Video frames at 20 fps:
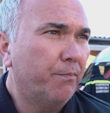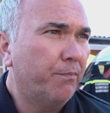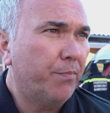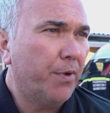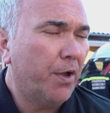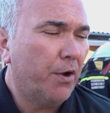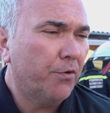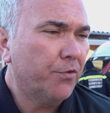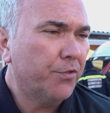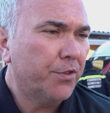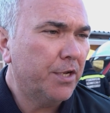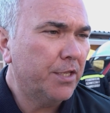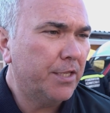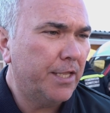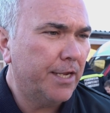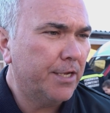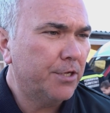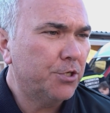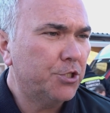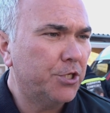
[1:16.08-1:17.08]
bei anderen
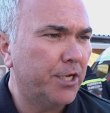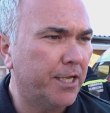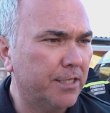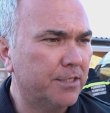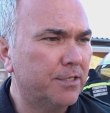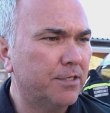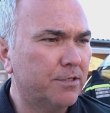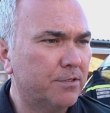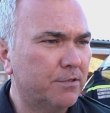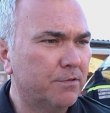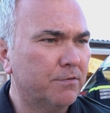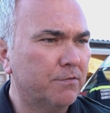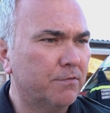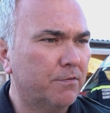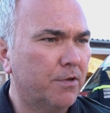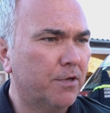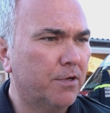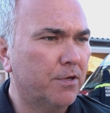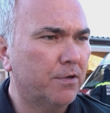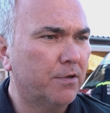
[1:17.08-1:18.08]
technischen Einsätzen
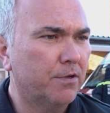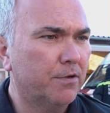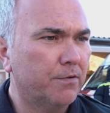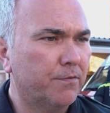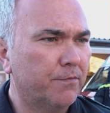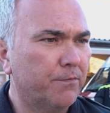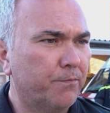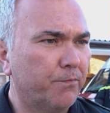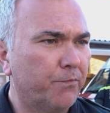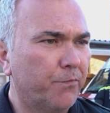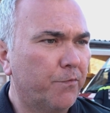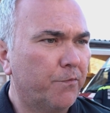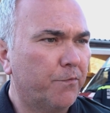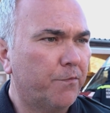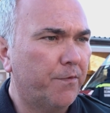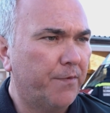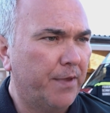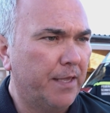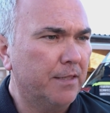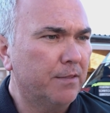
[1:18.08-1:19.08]
äh,
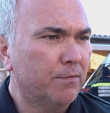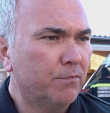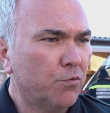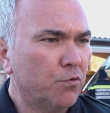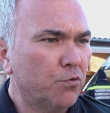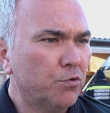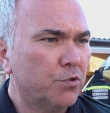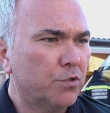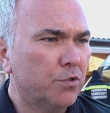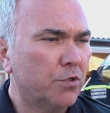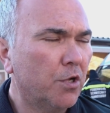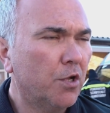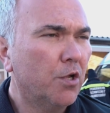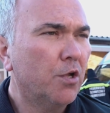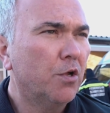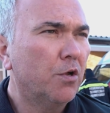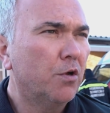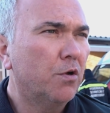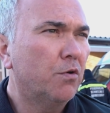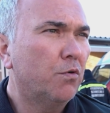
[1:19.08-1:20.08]
verwenden muss
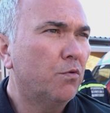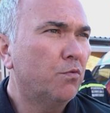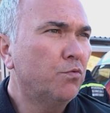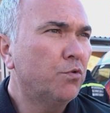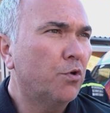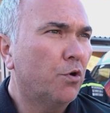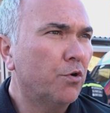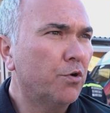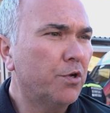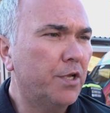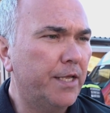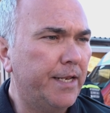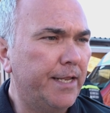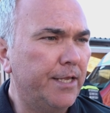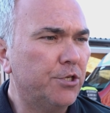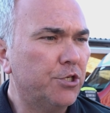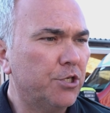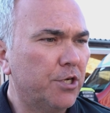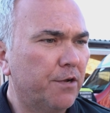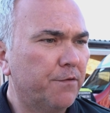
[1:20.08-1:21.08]
und auch
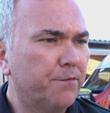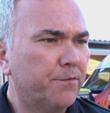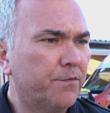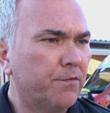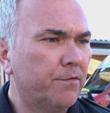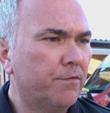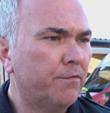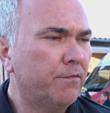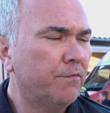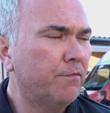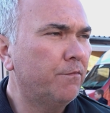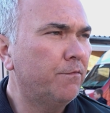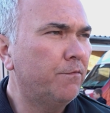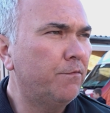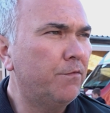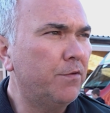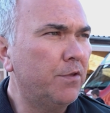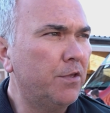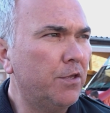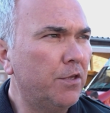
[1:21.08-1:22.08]
Gerätschaften
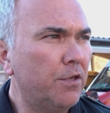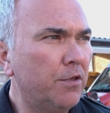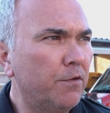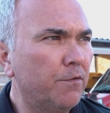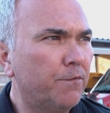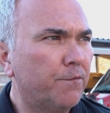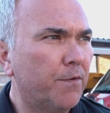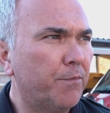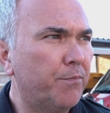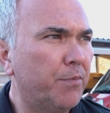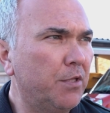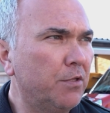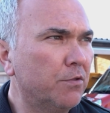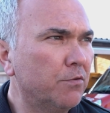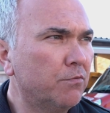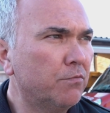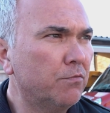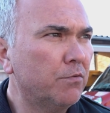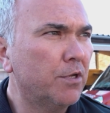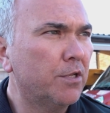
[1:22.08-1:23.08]
wie
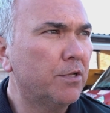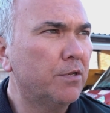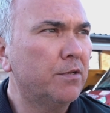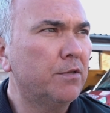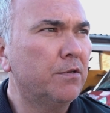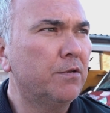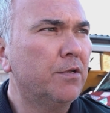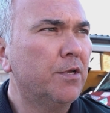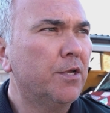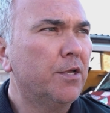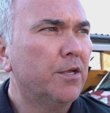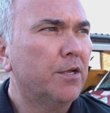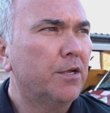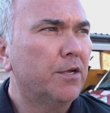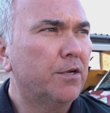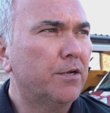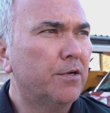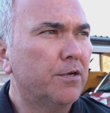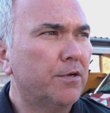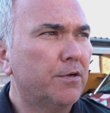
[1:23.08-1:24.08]
Verbindungen,
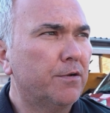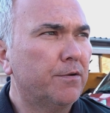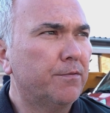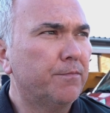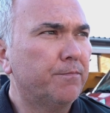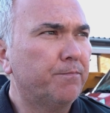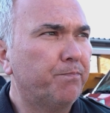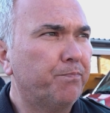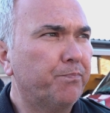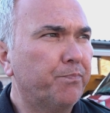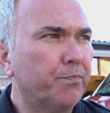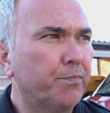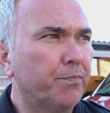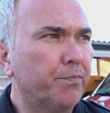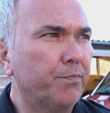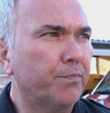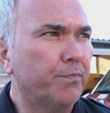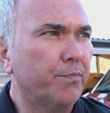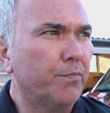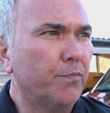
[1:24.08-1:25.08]

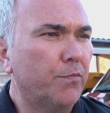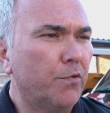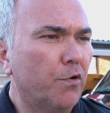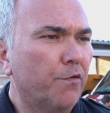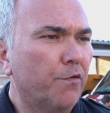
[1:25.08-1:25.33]
äh,